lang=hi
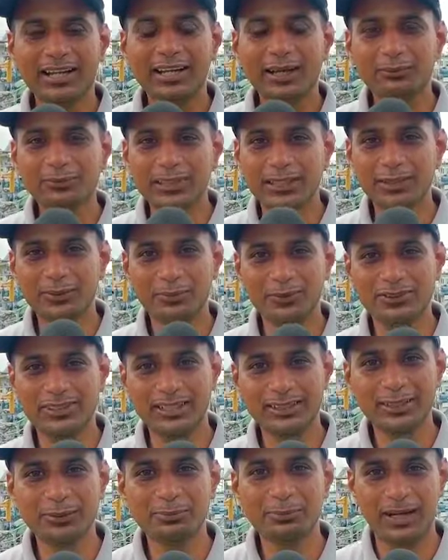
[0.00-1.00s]
नाम
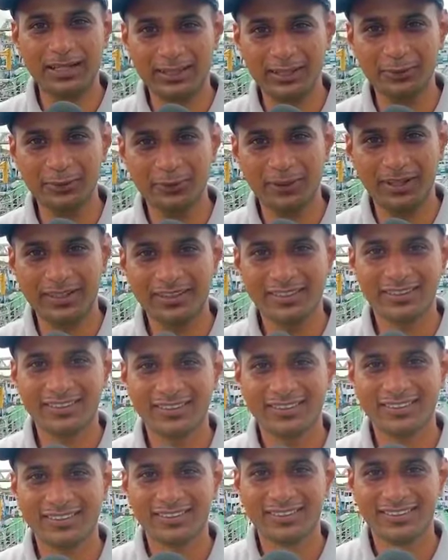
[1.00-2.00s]
चंद्रभूषण त्रिपाठी हुआ
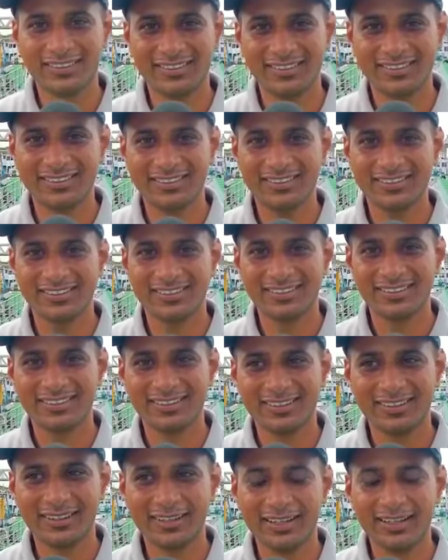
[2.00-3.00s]
इस जहाज में क्या
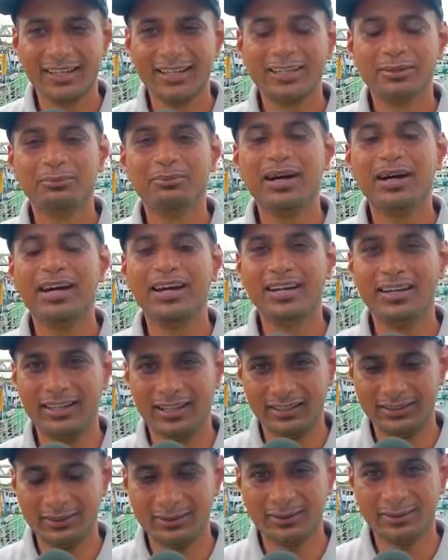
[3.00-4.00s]
करते हैं
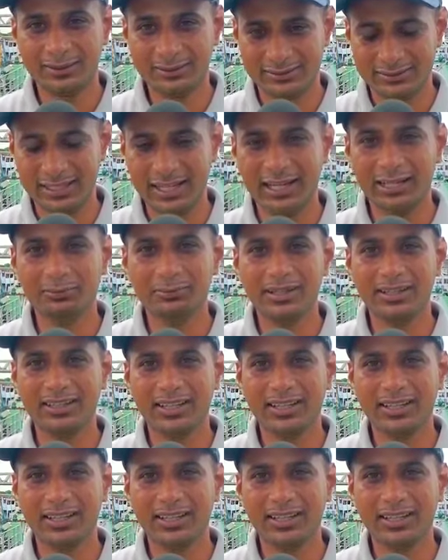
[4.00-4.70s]
मैं इस जहाज का